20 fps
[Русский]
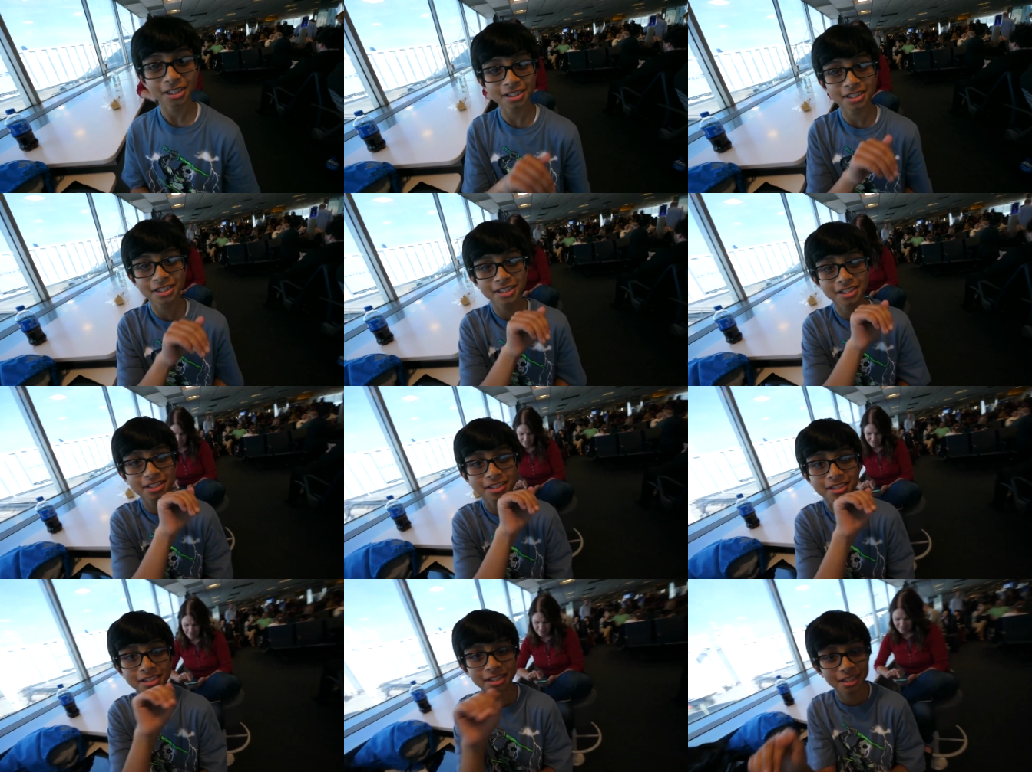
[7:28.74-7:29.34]

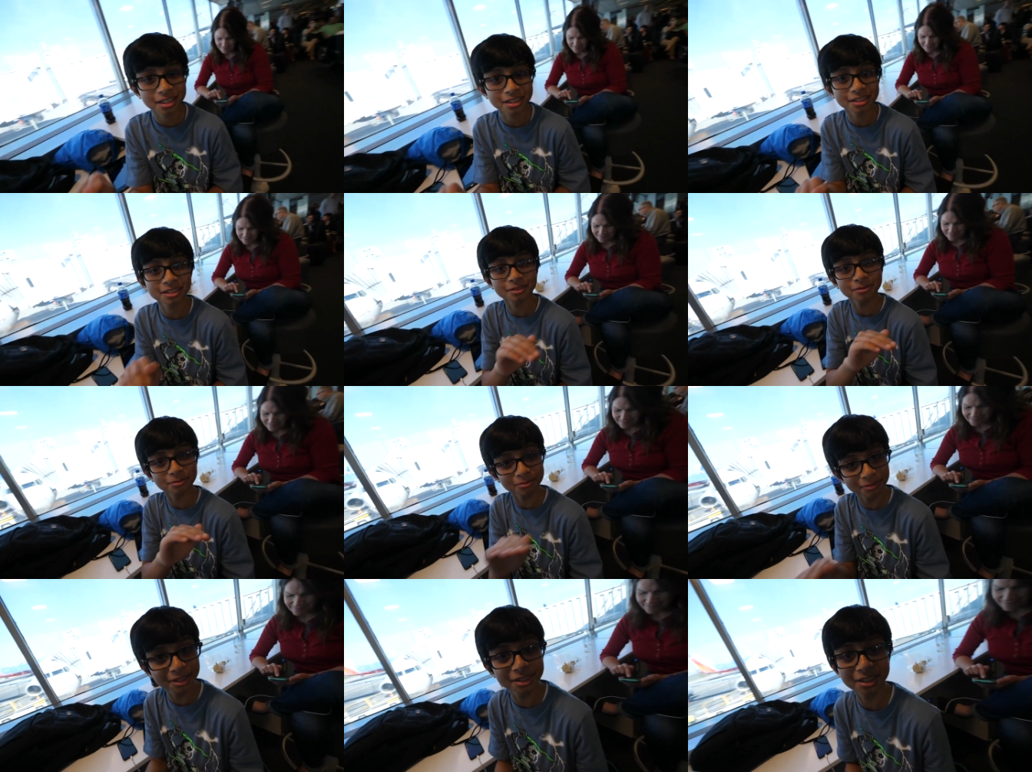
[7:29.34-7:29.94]
Это ты
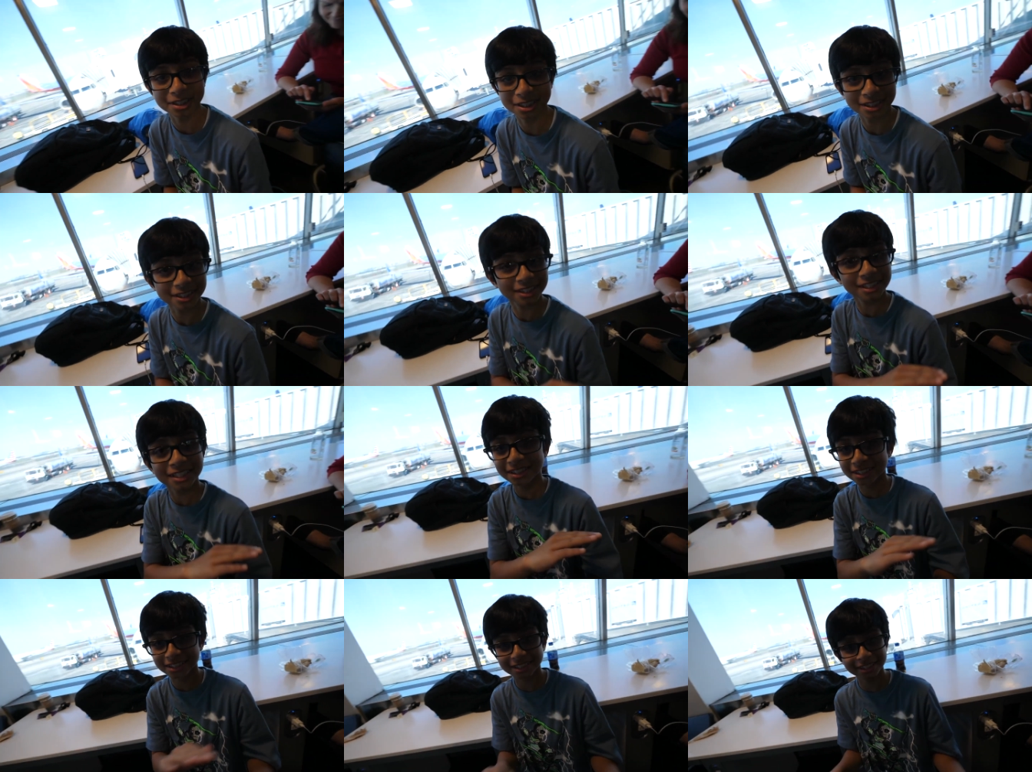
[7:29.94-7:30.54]
хотел сказать для
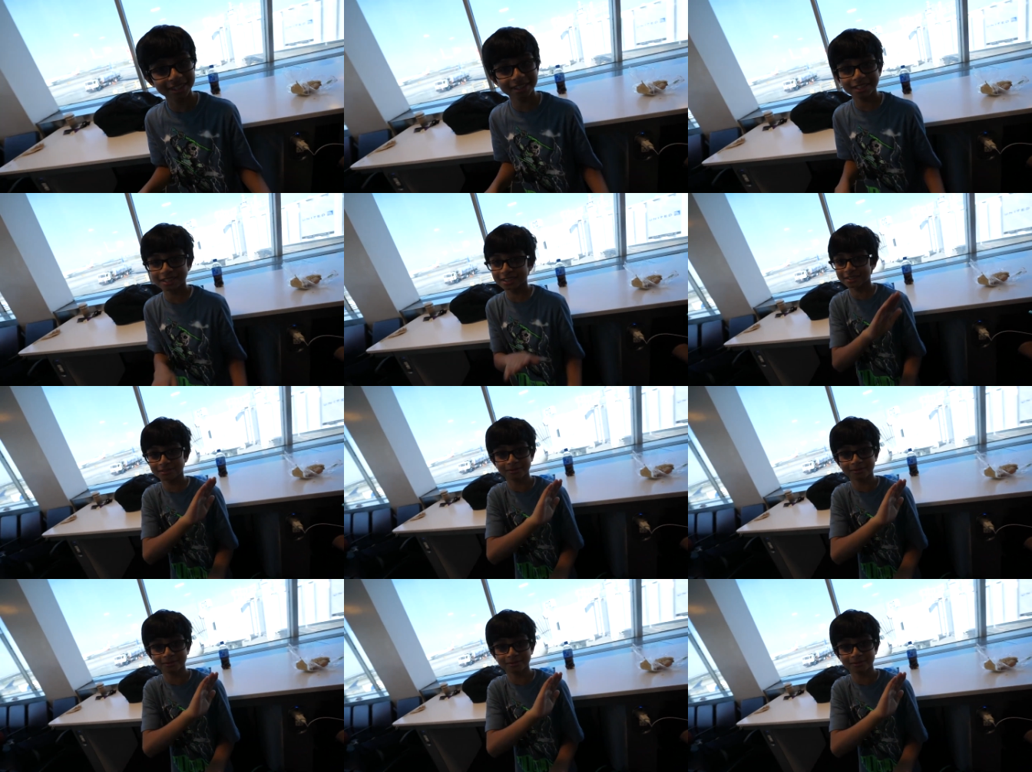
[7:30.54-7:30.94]
блога? 6